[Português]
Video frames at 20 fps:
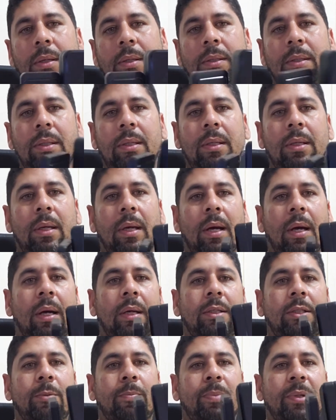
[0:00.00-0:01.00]
e a
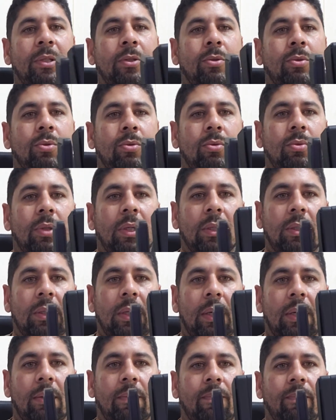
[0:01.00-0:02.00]
espessura,
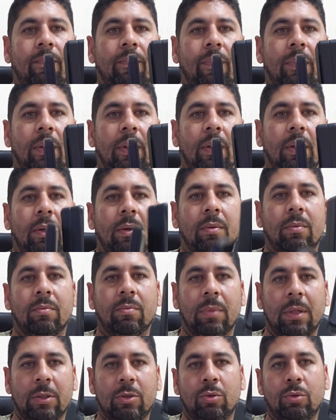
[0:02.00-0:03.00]
tá?
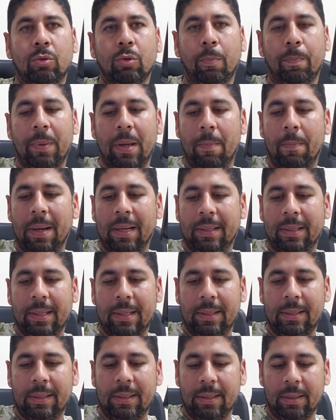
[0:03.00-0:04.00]
Uma super
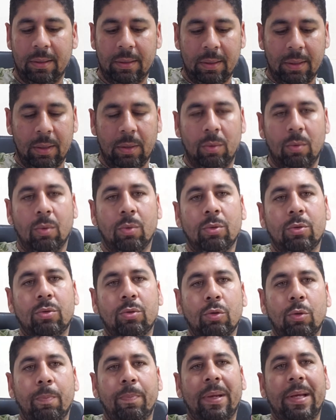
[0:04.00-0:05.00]
bateria com
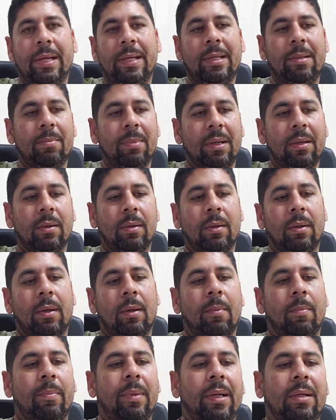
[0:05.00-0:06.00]
super imã
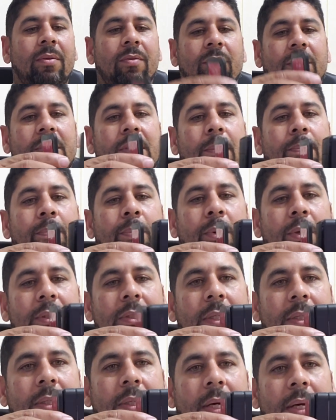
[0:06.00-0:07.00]
para que você
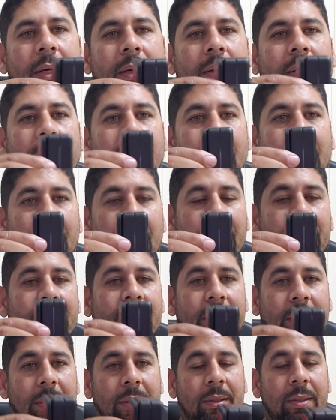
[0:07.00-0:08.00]
possa estar tá
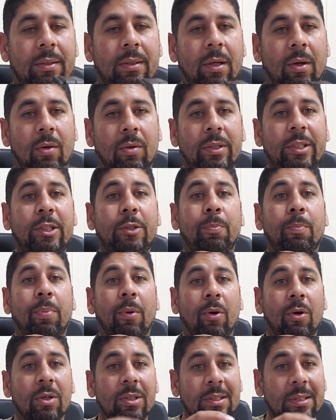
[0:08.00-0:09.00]
rastreando. Então,
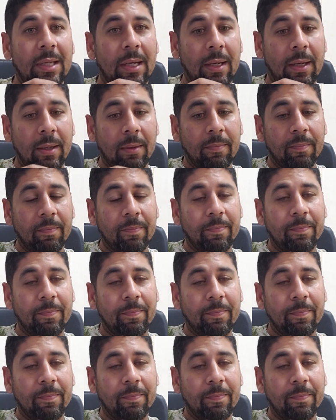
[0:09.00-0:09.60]
esposa,